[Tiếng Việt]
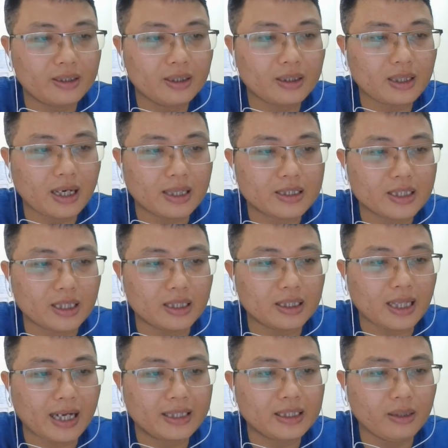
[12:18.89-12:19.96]
tức là
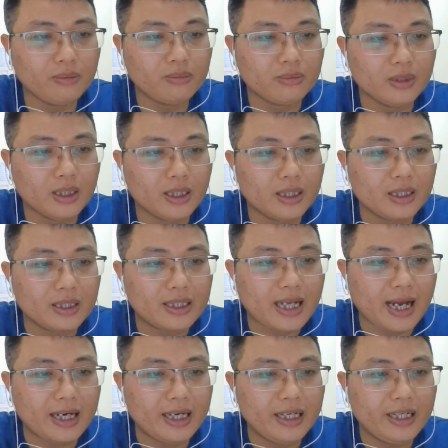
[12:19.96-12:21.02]
Trần Thái Tông
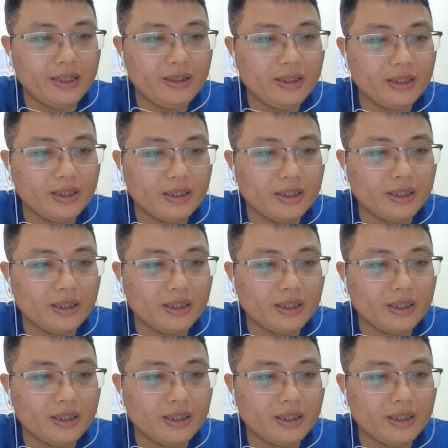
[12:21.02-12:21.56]
nhà Lý